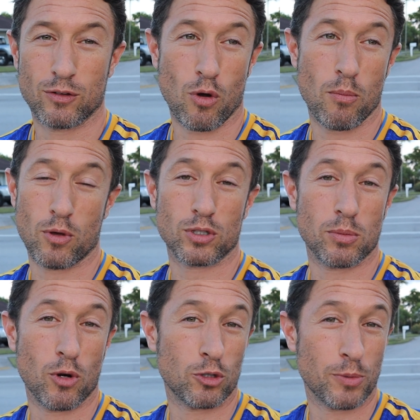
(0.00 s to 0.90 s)
De todos modos,
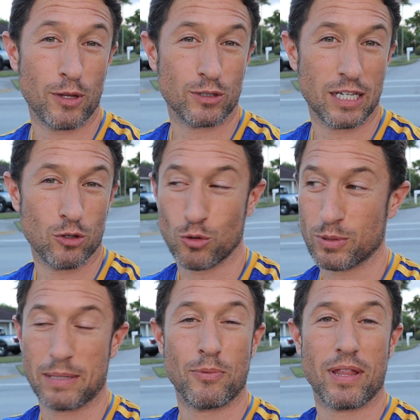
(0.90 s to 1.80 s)
como los vídeos de
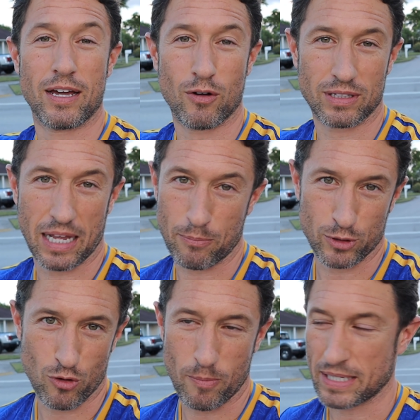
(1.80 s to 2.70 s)
YouTube se pueden cortar,
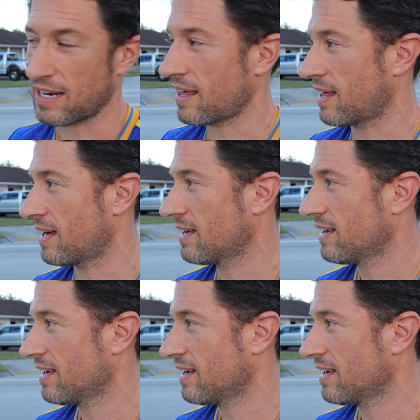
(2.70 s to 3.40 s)
pues no pasa nada.